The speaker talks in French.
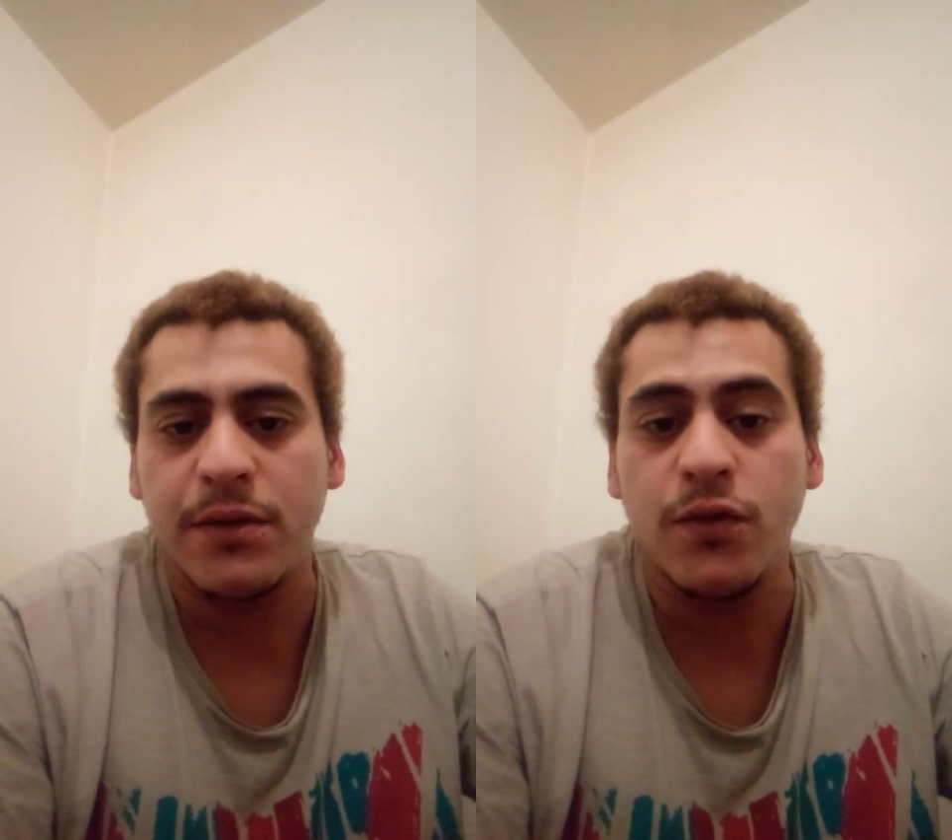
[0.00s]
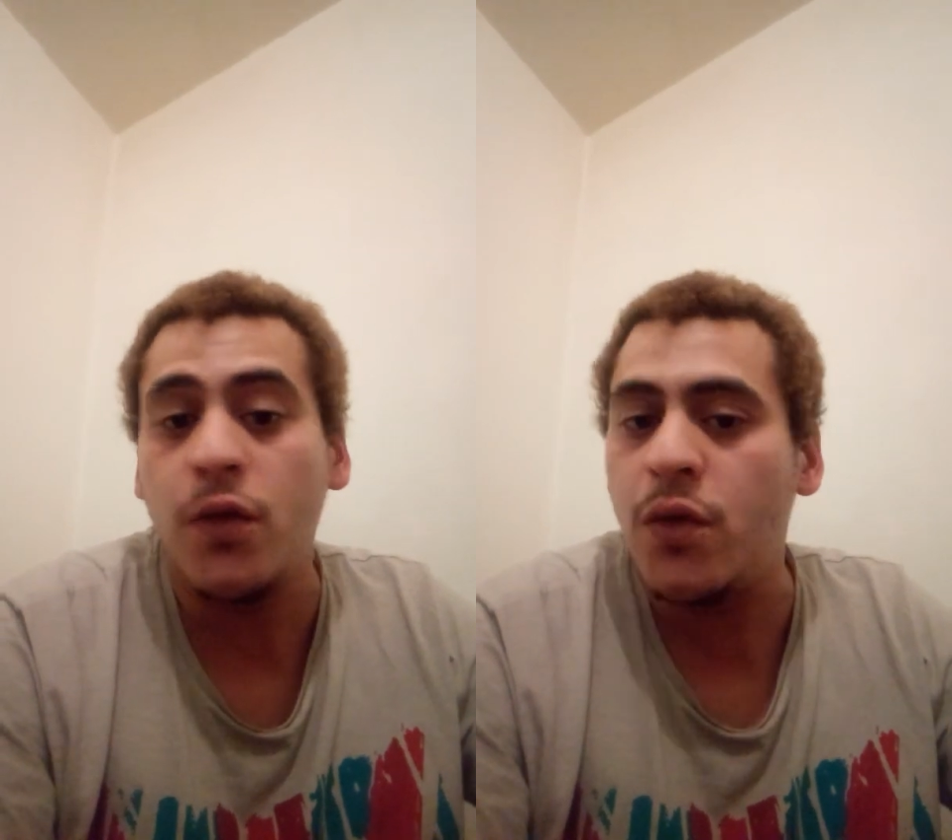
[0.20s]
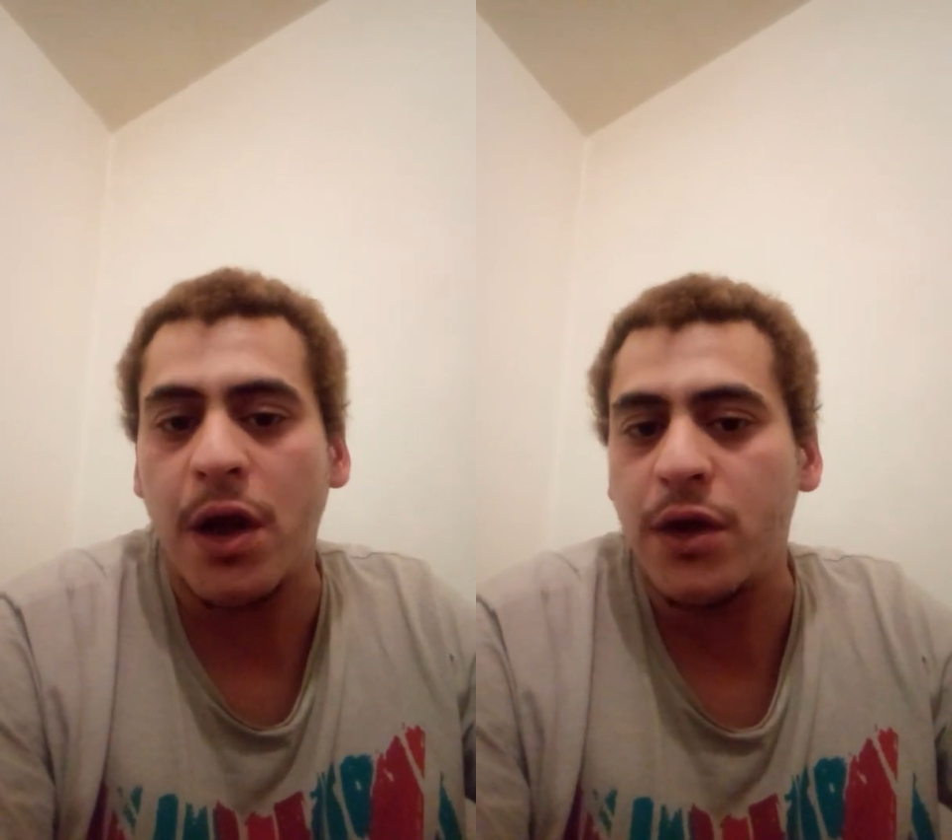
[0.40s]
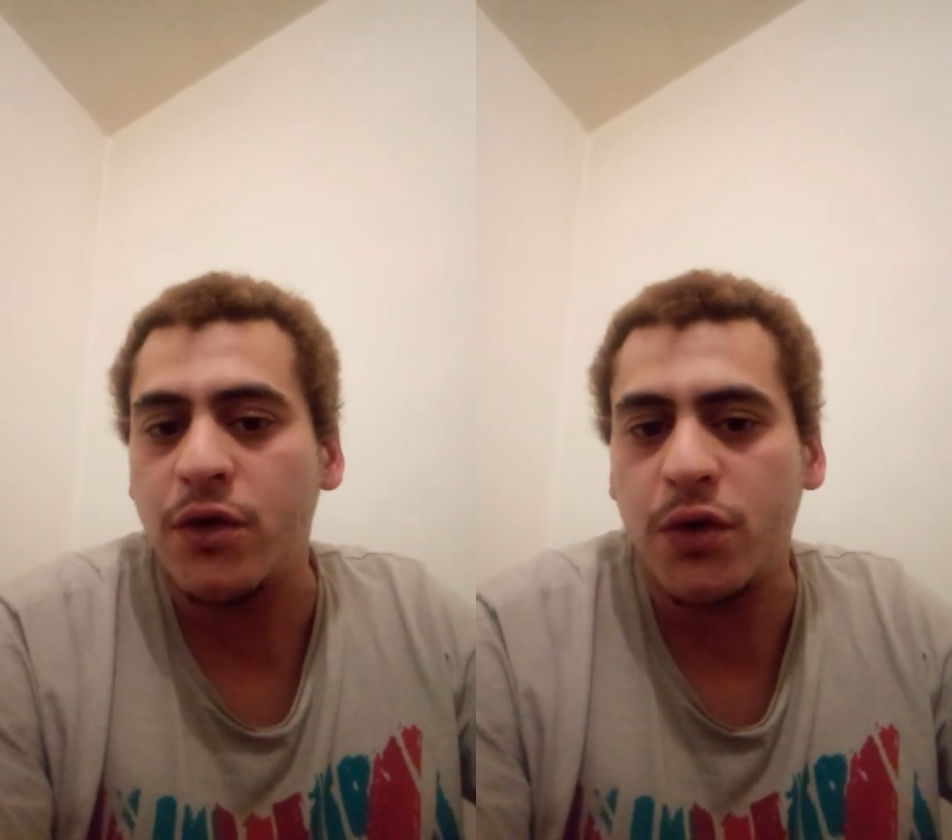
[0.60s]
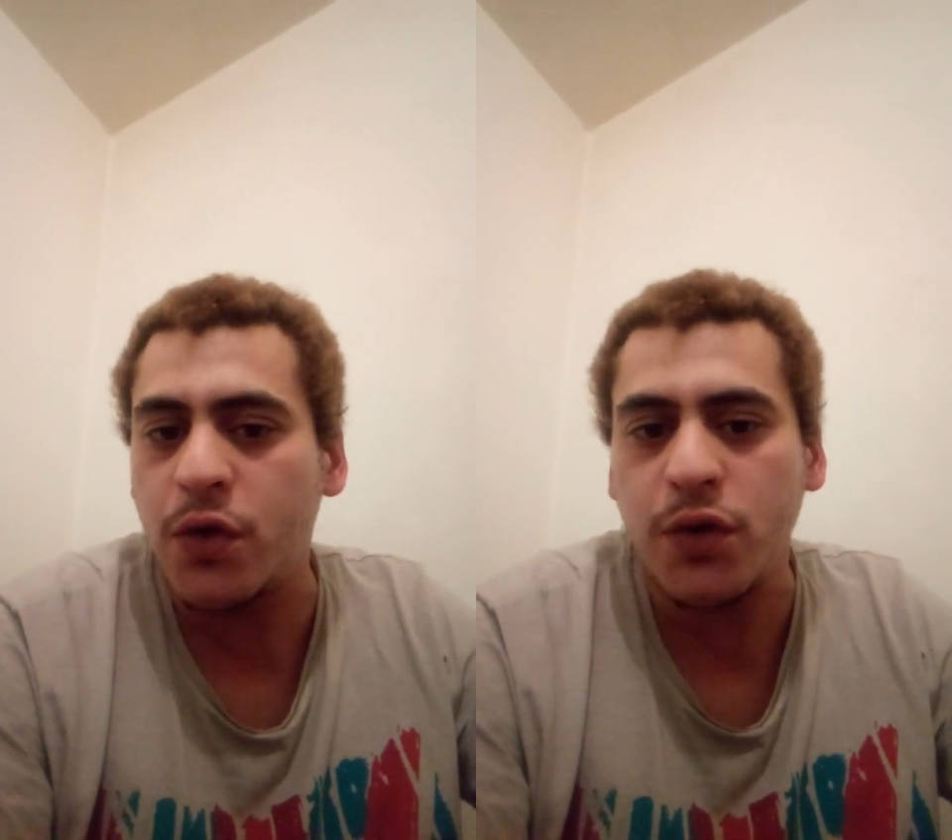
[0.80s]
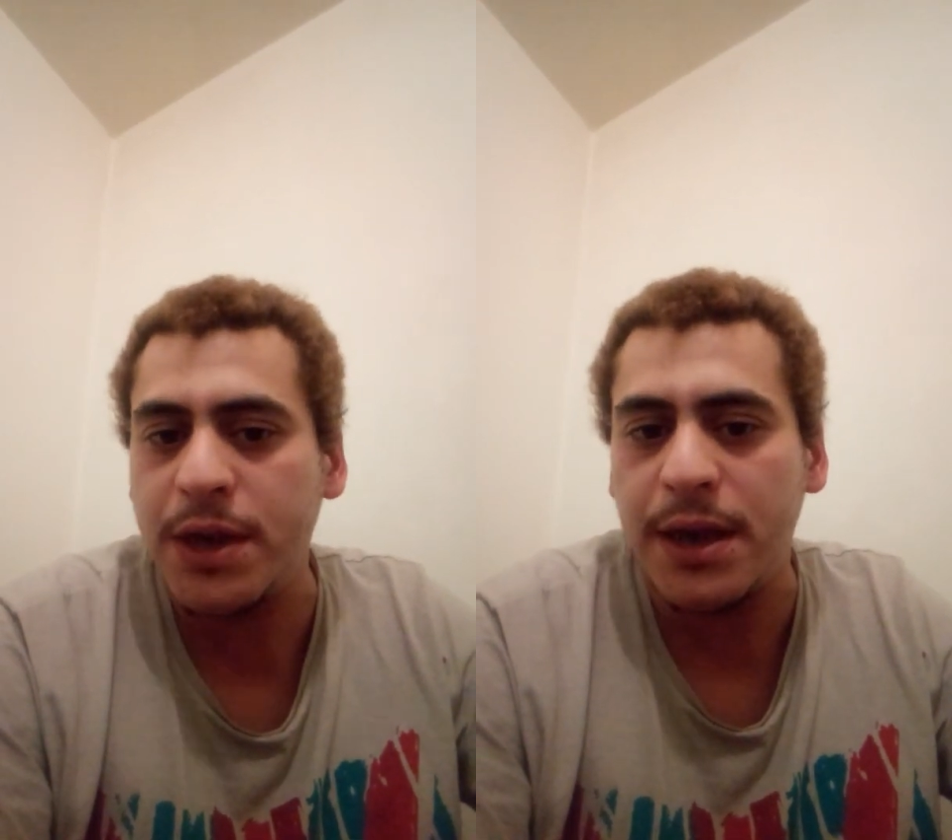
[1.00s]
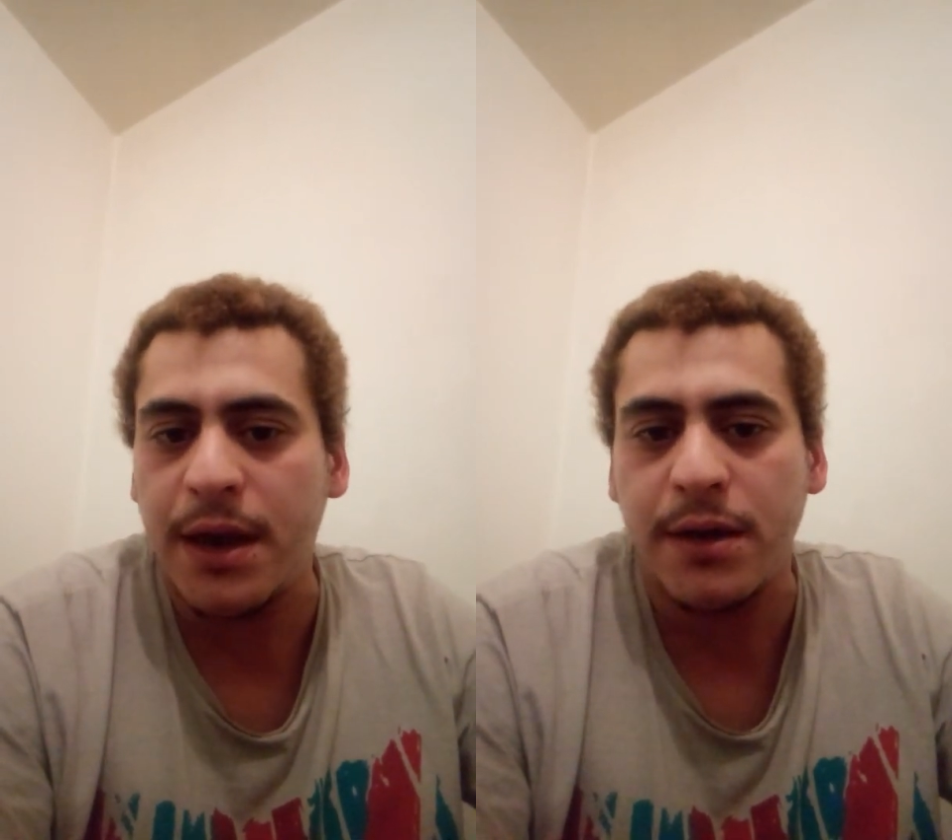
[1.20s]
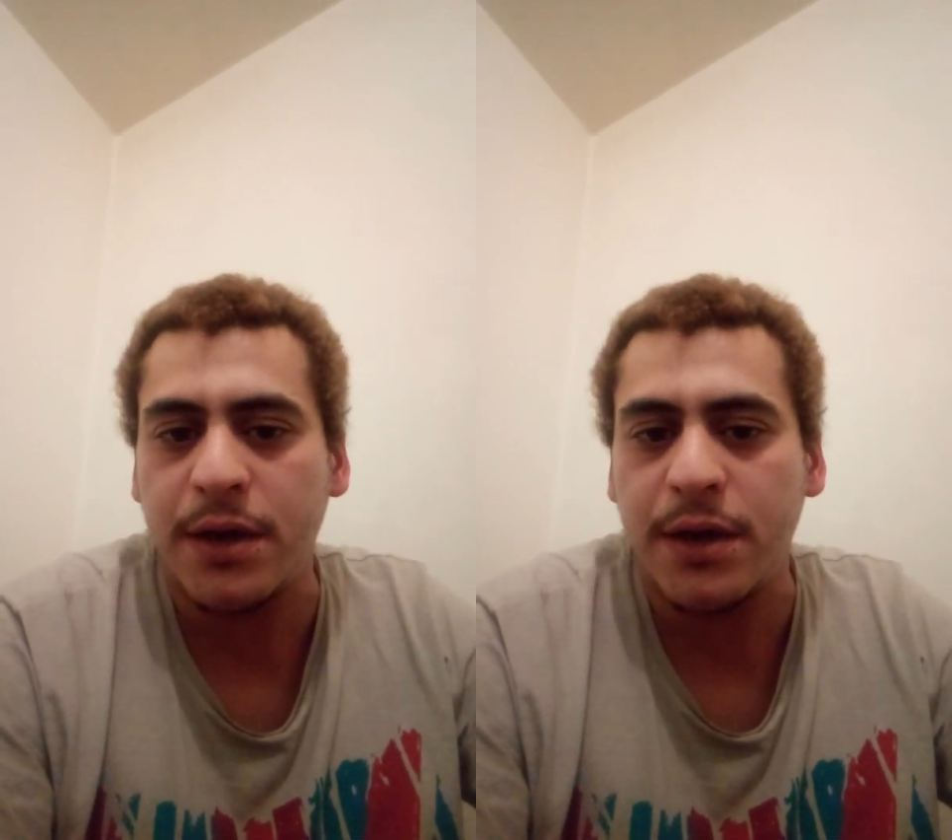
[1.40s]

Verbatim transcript: Il y a d'autres outils, pendules,